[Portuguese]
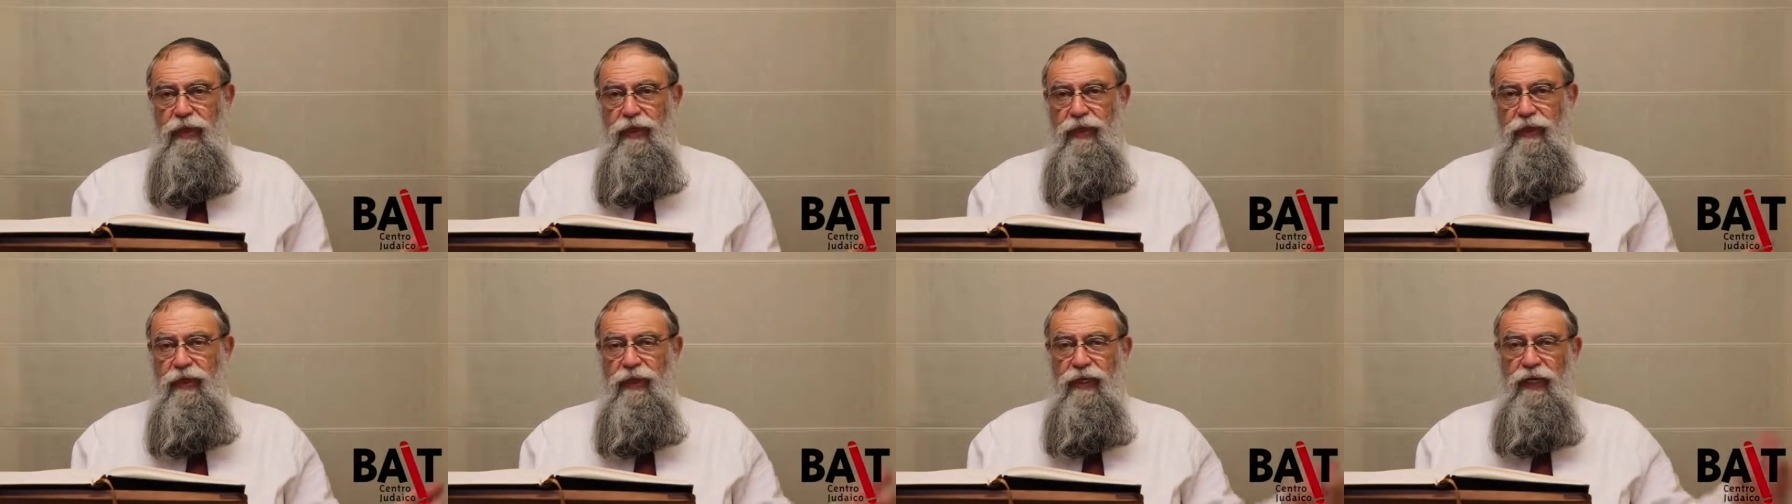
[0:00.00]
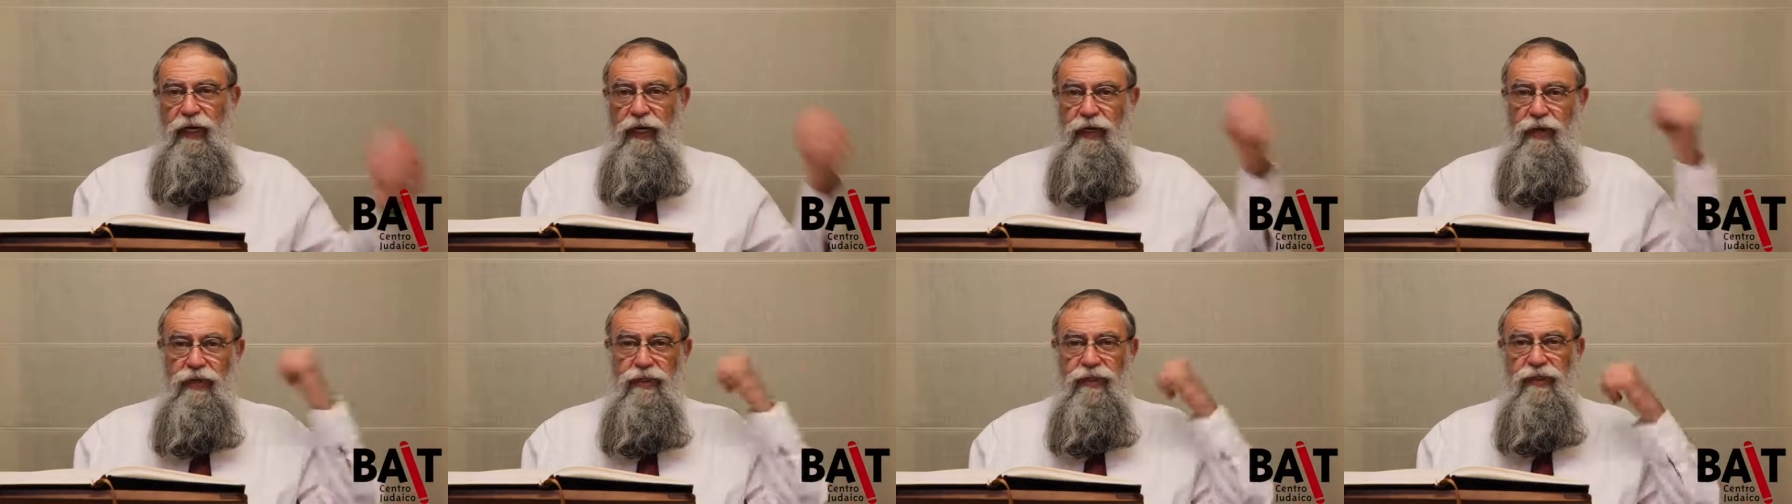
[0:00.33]
que
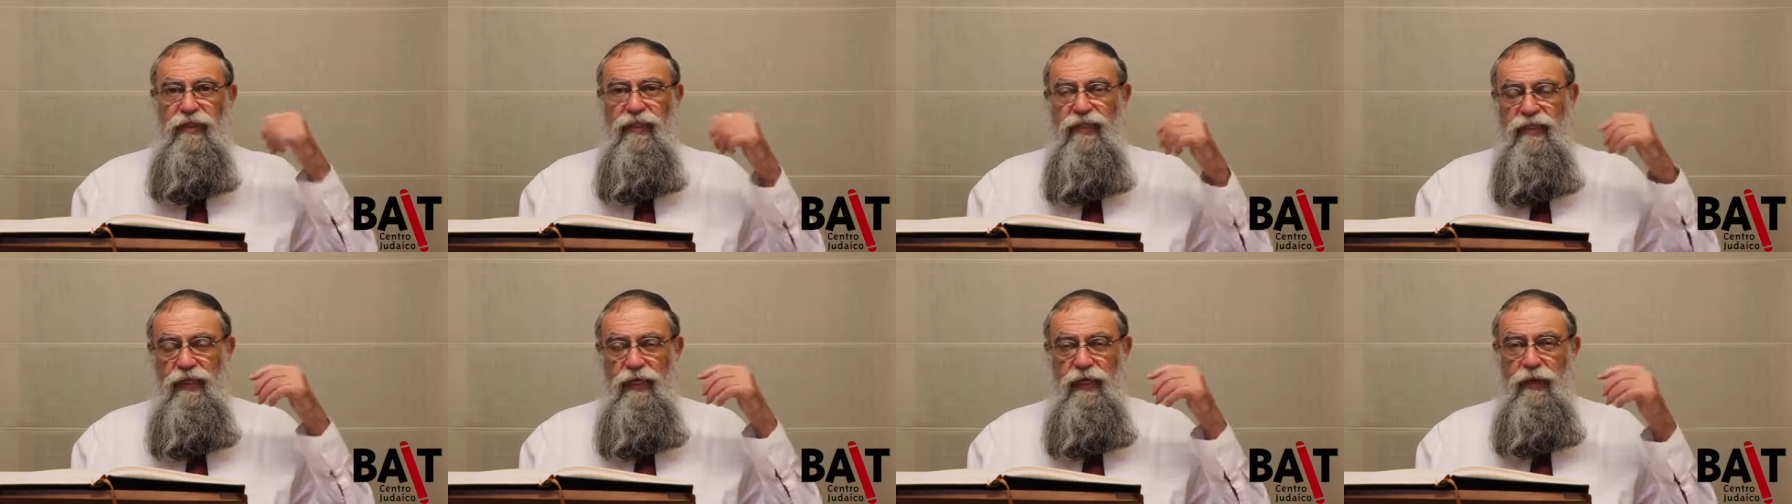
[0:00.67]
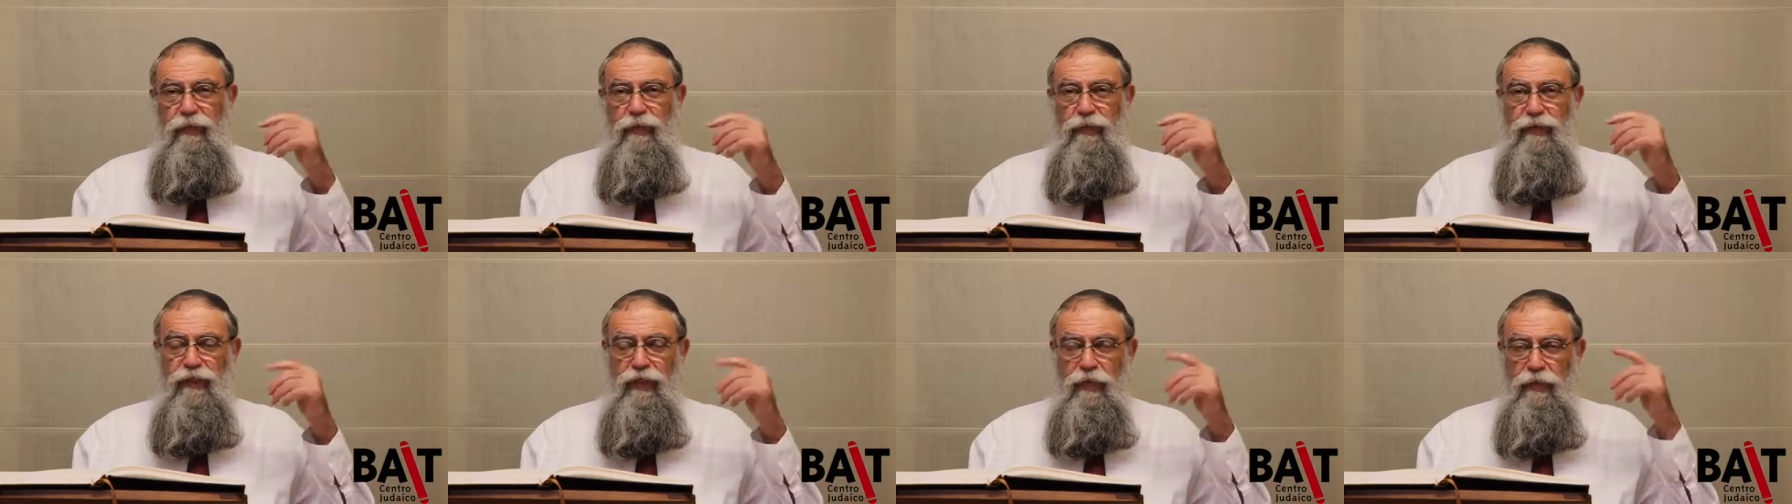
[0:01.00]
lá nós
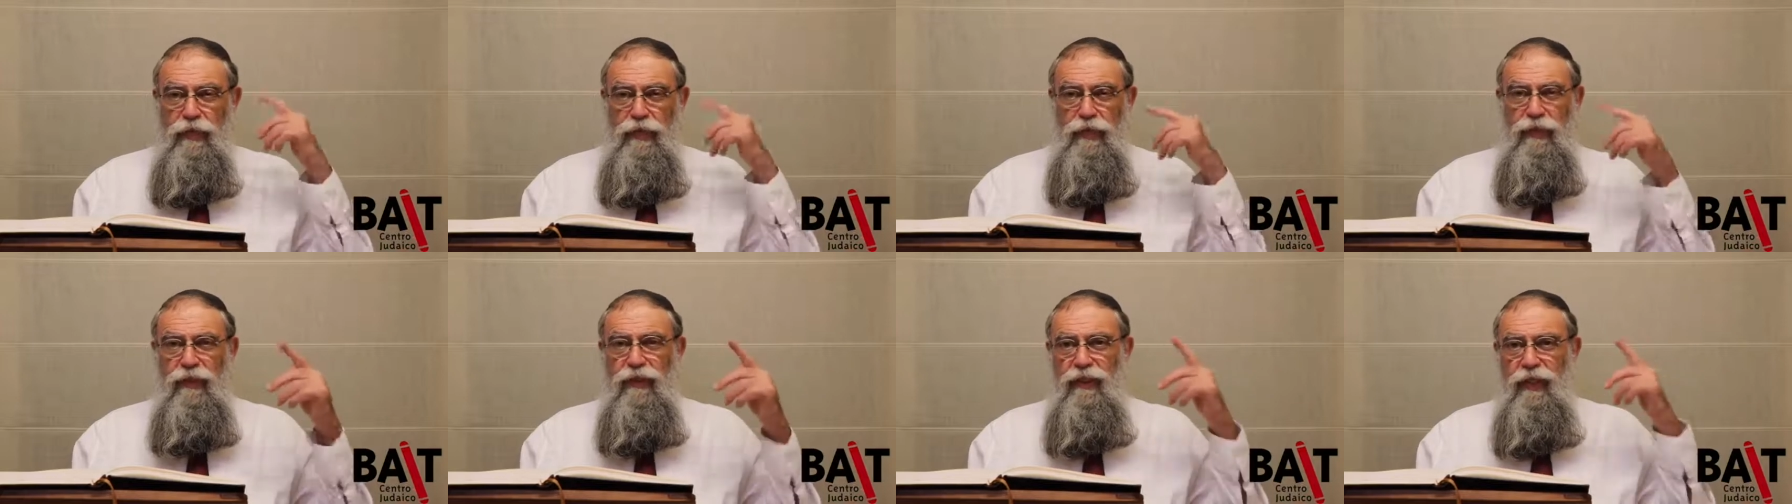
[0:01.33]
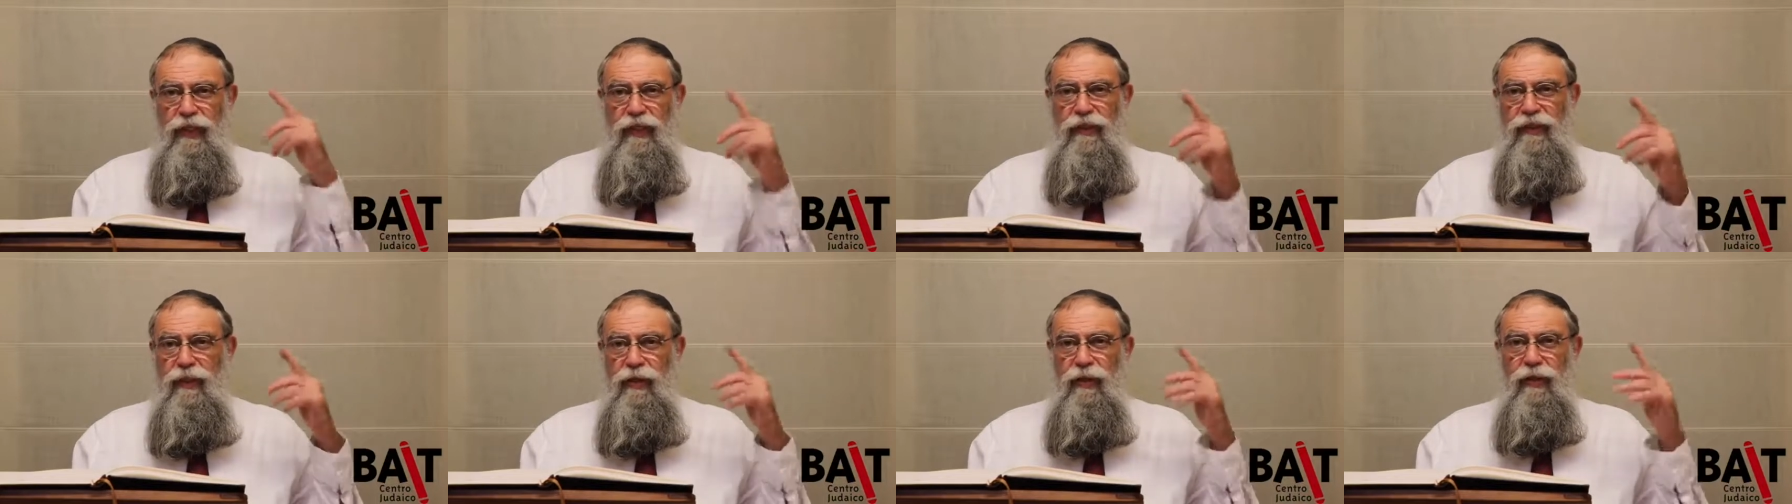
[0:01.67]
dissemos que a pessoa tem
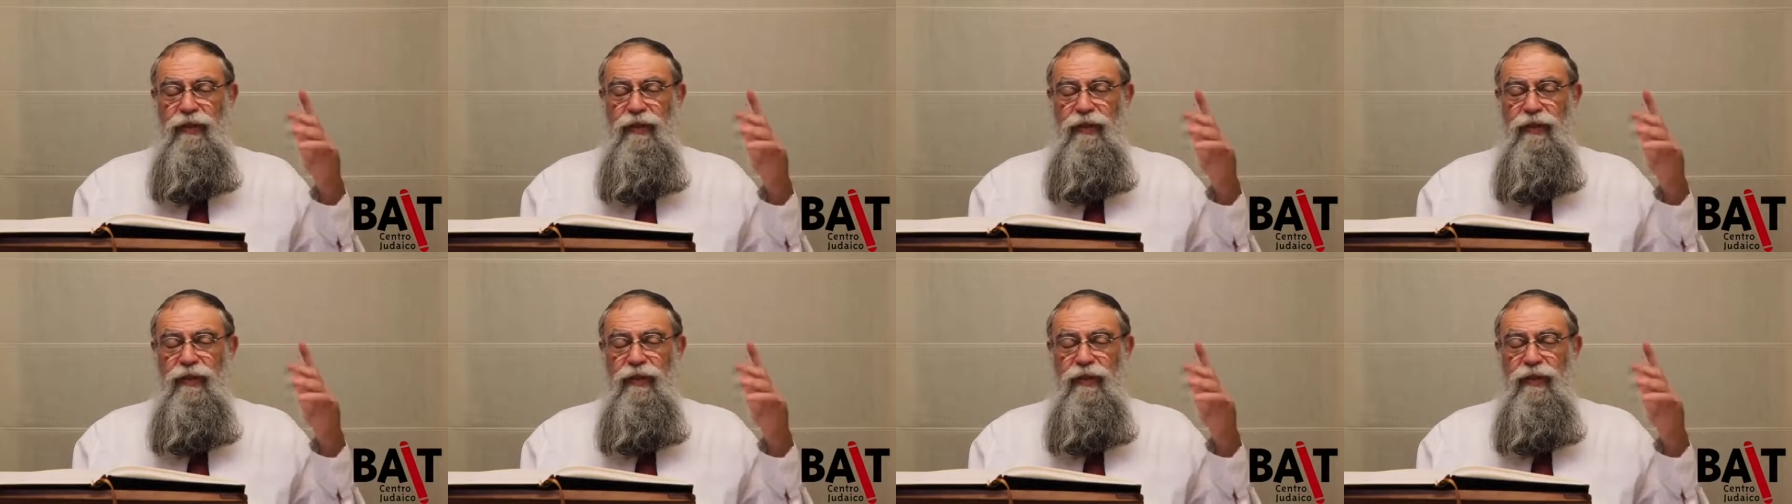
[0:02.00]
que se